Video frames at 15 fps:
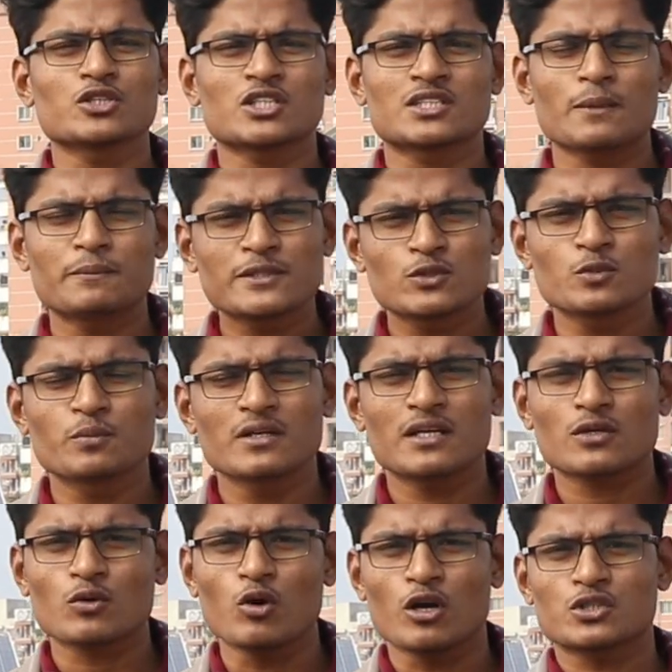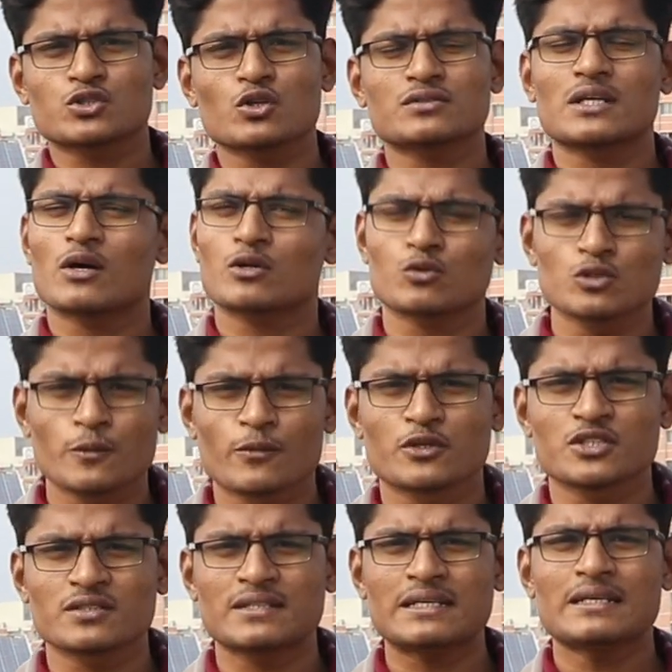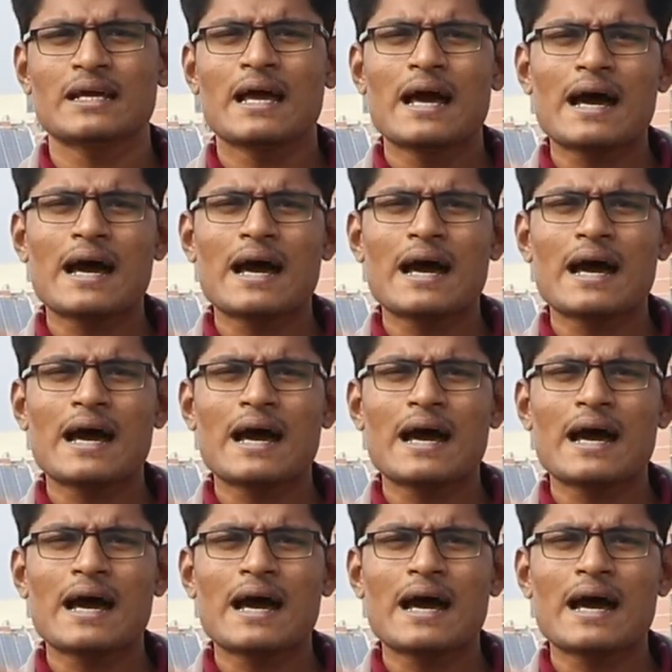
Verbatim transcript: অযথা বিদ্যুৎ বিলের খরচ দেওয়ার কোনো প্রয়োজন নেই